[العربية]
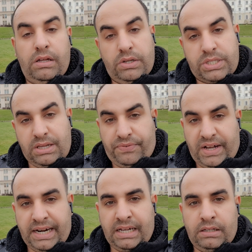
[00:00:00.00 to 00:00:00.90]

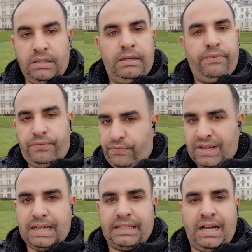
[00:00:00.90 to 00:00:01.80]
السفاره
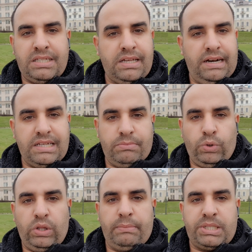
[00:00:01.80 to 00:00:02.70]
فقط حصري لازم
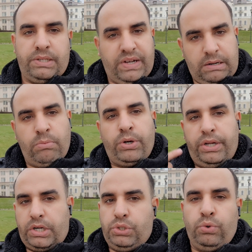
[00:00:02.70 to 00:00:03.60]
تاخذها بالسفاره ممكن
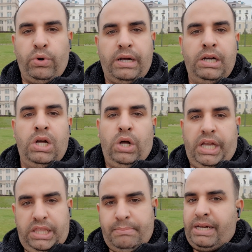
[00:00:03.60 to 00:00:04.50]
يرجعوك ورا
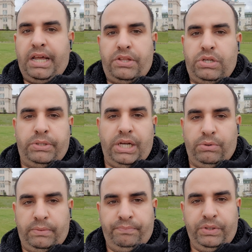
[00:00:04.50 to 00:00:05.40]
اذا ما كانت
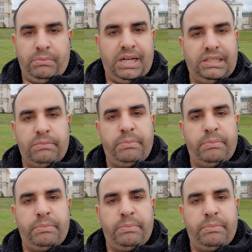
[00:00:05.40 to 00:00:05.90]
الدعوه مختمه